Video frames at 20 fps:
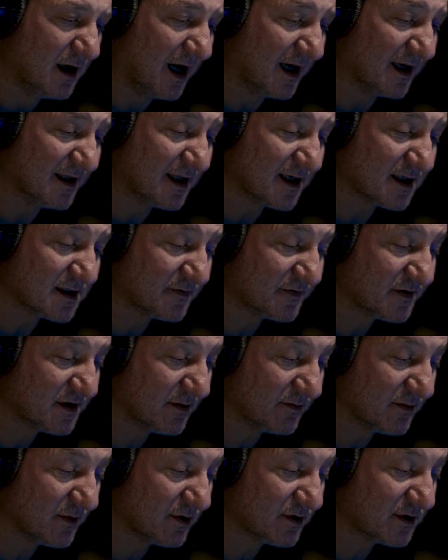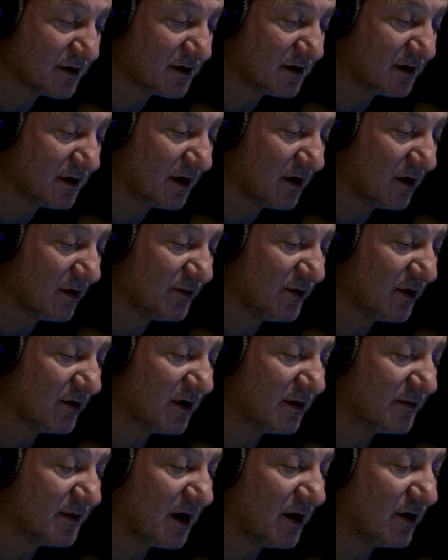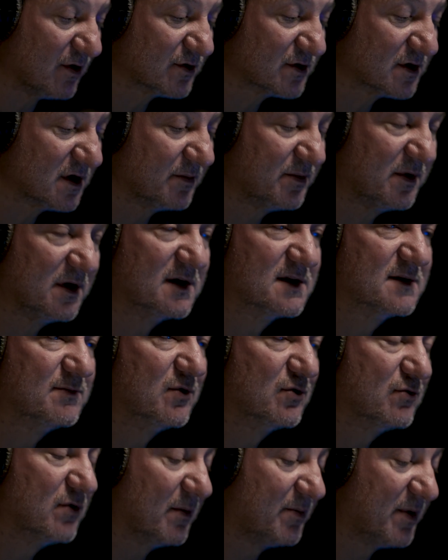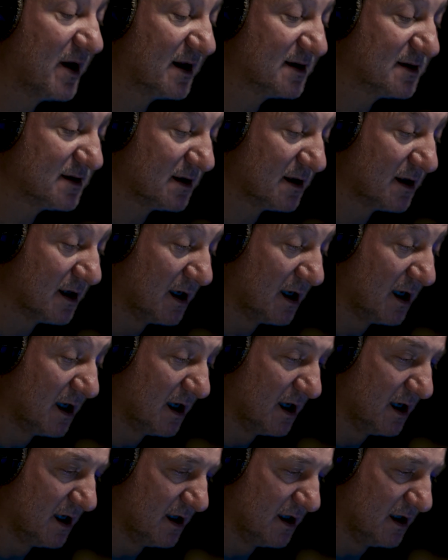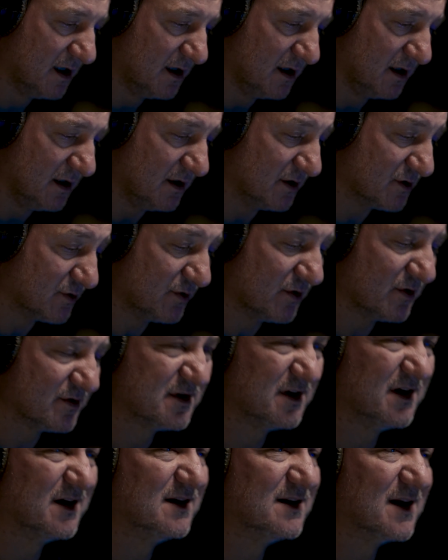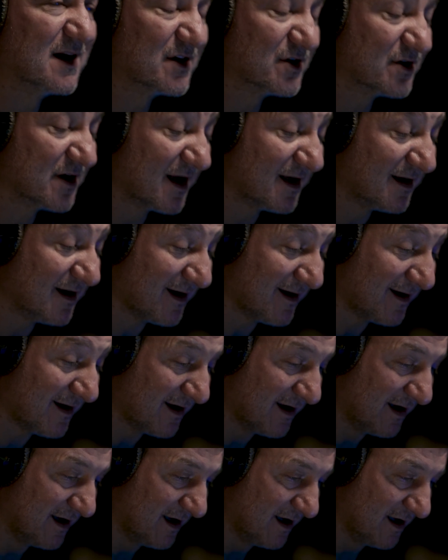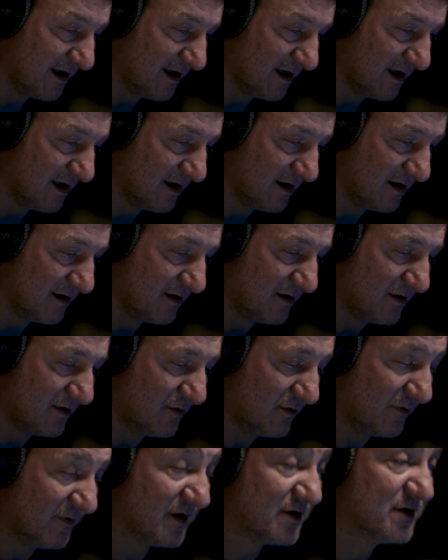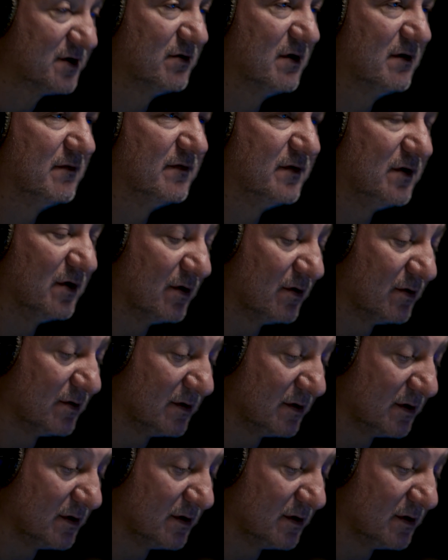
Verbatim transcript: Ale nawet w ciemności objąłem na oślep jej smukłe plecy i czując ich drżenie, uwierzyłem w nią.